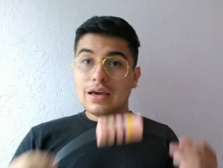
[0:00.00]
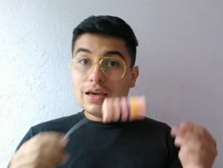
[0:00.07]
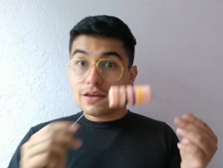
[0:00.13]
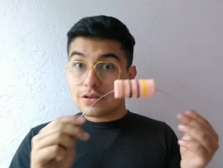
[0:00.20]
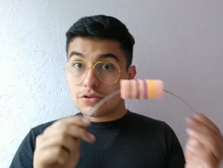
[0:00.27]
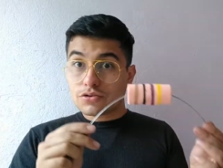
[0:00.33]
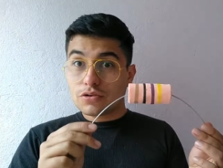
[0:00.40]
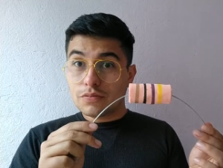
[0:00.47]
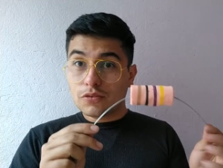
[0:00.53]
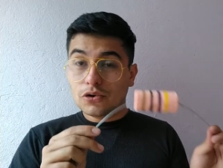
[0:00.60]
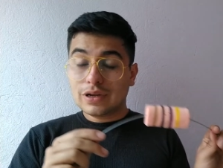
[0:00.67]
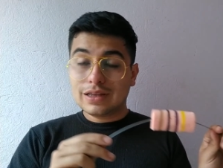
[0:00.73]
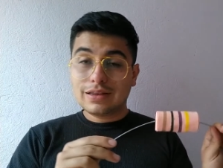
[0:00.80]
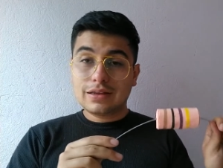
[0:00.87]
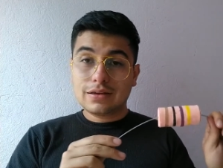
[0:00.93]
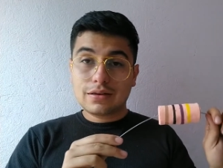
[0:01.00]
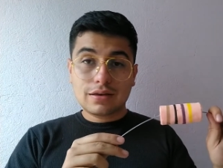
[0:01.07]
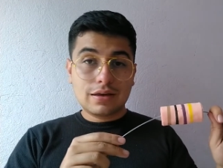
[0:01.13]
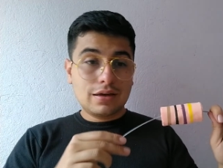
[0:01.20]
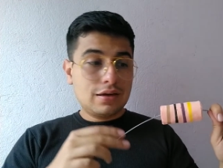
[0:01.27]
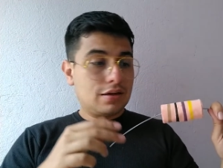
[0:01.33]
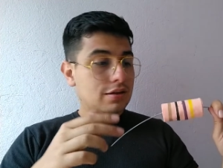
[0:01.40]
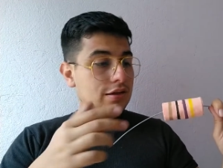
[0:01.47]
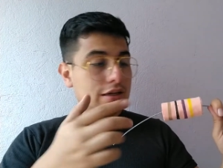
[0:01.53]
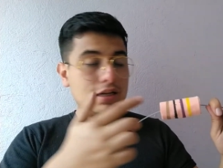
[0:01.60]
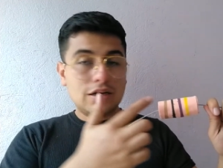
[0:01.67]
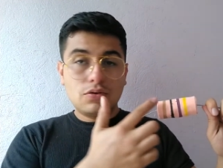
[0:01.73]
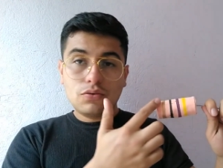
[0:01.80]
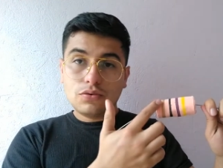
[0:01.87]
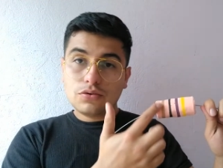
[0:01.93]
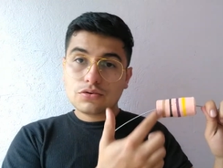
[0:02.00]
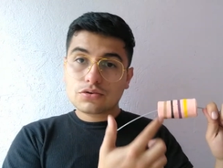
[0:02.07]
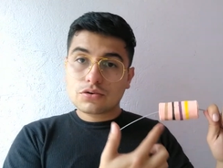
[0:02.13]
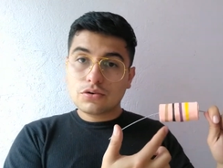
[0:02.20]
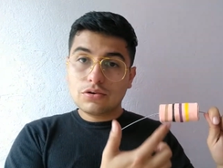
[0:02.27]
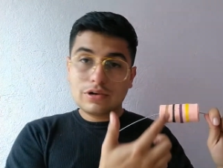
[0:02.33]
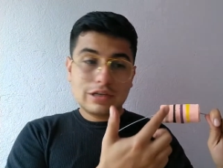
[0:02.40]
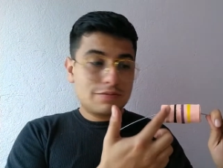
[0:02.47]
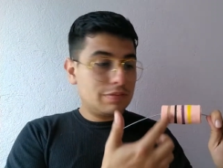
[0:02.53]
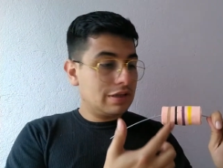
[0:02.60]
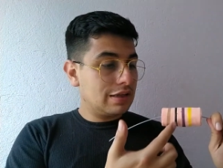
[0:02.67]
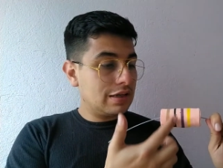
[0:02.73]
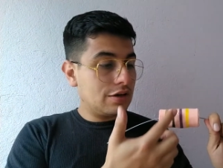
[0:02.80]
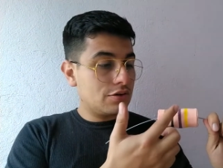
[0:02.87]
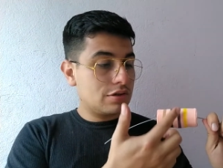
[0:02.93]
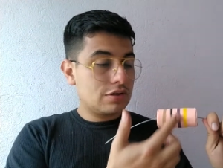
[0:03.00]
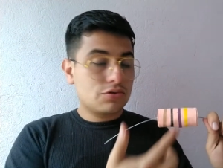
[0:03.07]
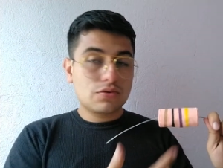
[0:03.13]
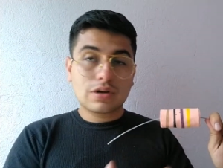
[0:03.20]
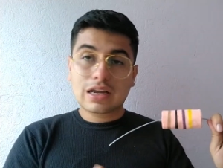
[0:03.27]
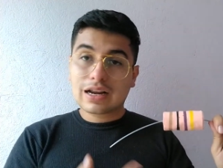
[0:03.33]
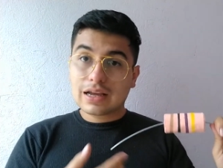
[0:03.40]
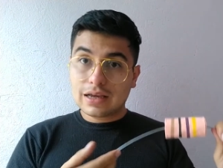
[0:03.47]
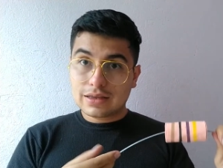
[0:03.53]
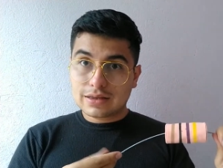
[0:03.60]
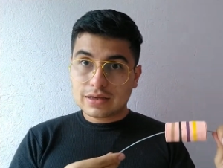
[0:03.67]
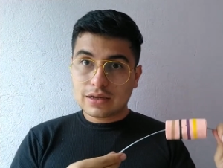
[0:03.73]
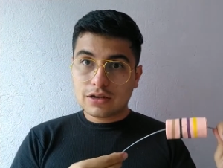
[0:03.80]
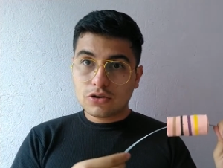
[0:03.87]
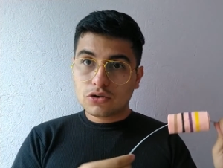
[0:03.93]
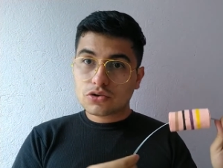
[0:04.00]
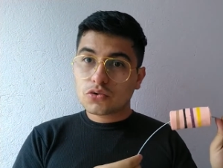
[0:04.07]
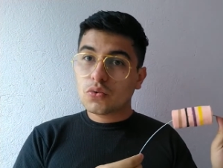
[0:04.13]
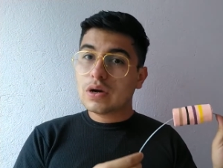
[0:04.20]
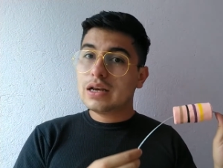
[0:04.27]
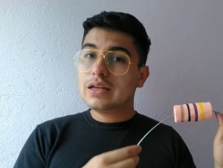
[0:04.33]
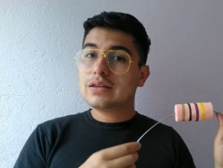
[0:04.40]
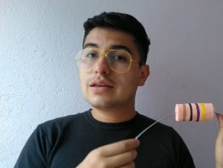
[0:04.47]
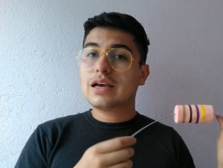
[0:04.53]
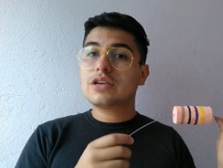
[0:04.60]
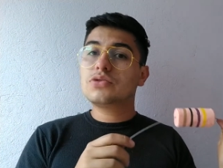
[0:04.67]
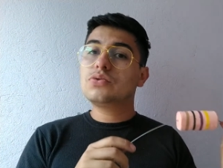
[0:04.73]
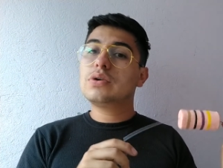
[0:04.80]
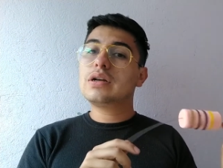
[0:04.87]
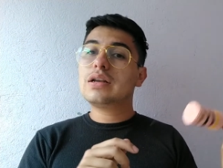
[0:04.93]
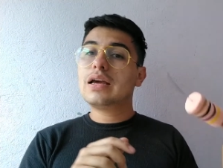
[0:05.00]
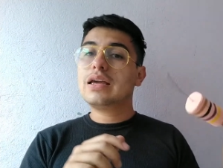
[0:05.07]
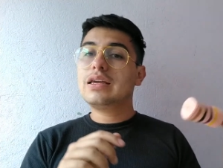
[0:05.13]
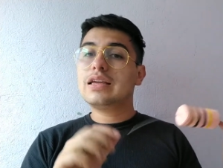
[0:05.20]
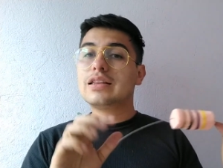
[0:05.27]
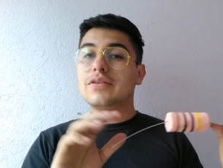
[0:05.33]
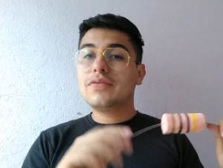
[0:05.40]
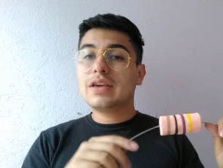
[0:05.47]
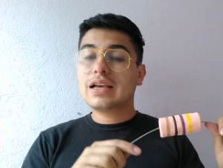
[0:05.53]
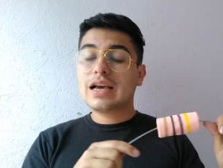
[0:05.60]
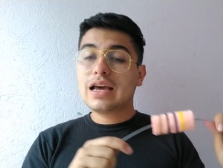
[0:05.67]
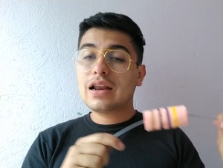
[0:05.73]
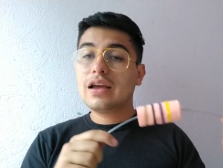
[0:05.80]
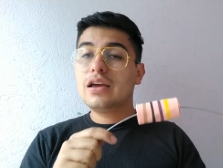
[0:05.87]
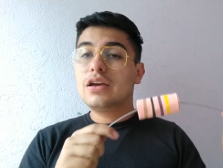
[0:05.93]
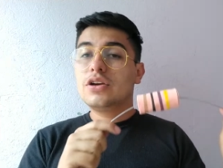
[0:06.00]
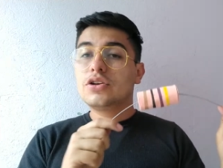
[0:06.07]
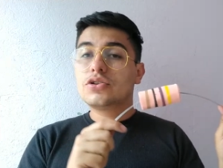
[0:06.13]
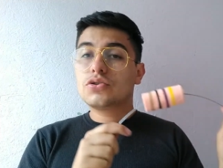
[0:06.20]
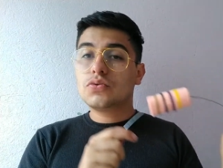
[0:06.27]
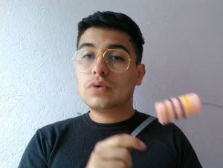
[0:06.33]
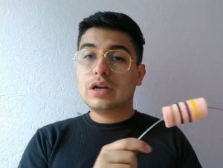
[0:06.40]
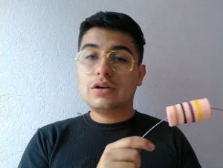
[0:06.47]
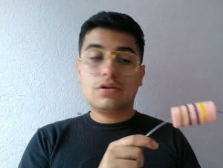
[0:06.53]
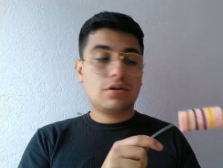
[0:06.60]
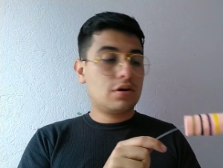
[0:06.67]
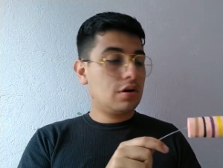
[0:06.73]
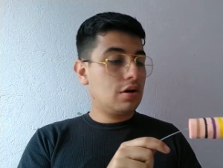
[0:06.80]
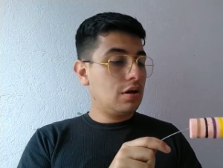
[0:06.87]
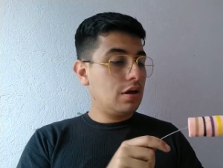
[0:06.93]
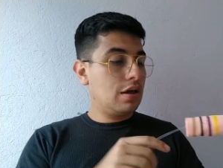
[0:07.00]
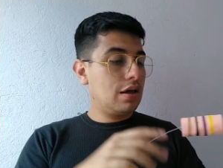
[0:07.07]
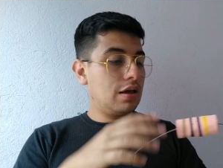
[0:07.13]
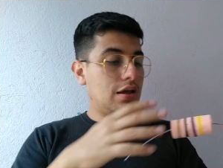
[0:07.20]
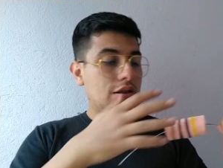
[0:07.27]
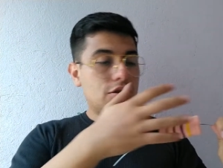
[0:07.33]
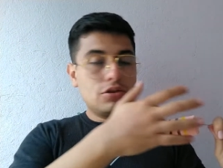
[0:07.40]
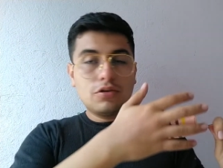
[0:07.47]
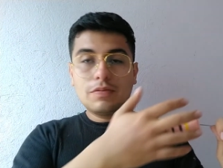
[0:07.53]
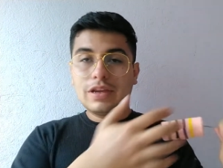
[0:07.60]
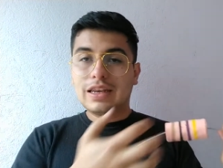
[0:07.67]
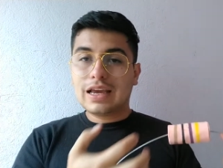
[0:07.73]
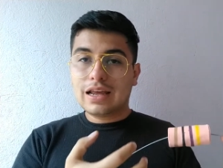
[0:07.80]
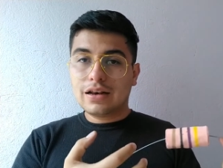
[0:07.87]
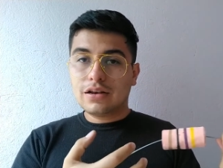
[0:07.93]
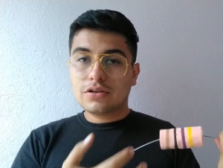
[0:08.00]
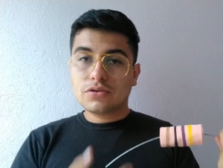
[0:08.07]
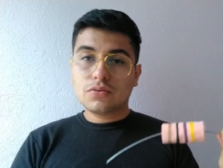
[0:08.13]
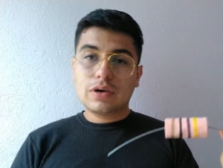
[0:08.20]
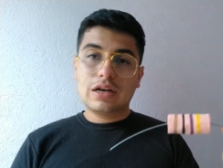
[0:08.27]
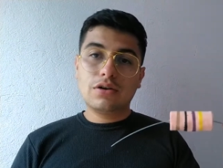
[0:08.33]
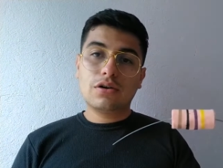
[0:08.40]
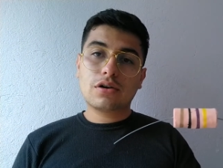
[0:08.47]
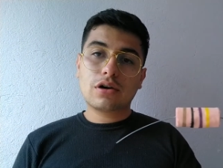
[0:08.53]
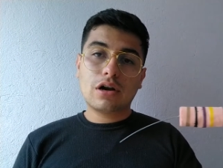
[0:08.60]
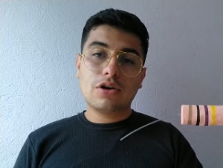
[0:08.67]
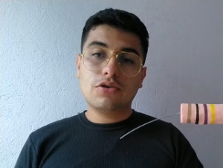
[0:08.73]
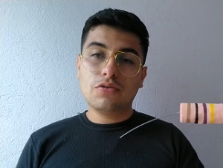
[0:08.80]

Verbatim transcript: Estos componentes tienen unos colores pintados en su carcasa, los cuales ayudan a identificar su valor nominal, su valor